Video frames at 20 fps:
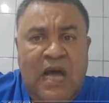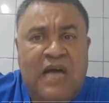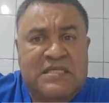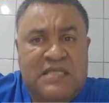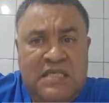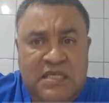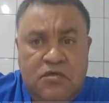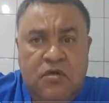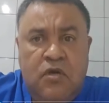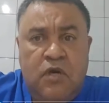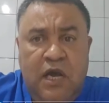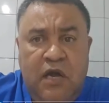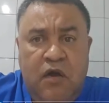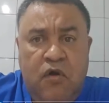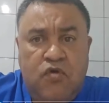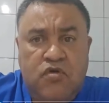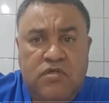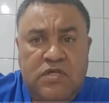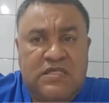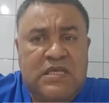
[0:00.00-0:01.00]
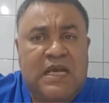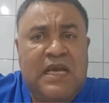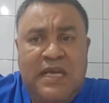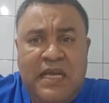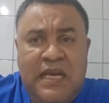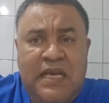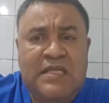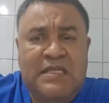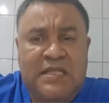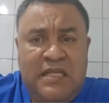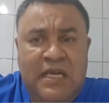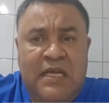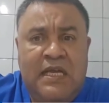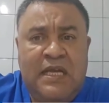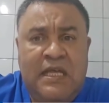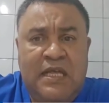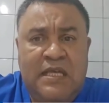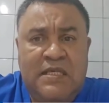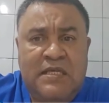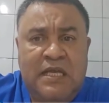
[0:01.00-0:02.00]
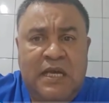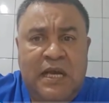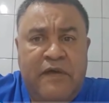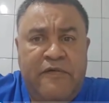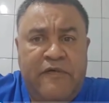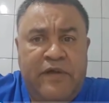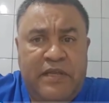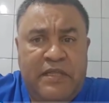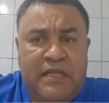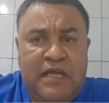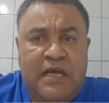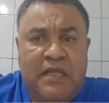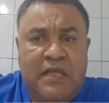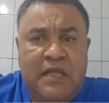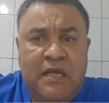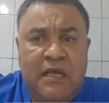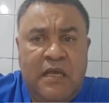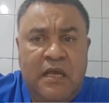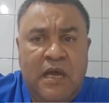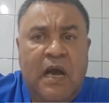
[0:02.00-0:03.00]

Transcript: Así son las cosas, alguien les tiene que decir la verdad